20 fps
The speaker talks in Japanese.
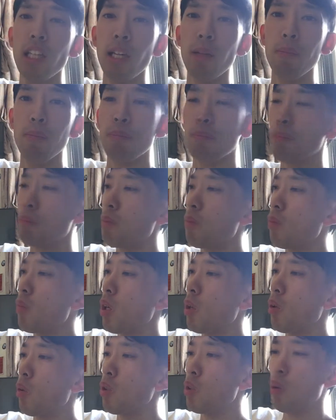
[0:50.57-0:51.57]
ね
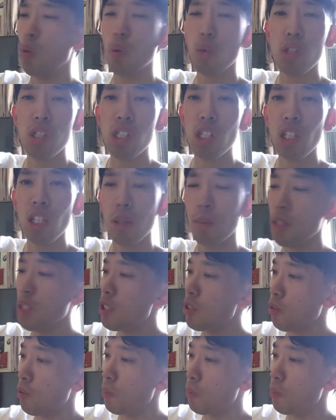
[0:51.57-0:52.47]
これ横にしたらダメです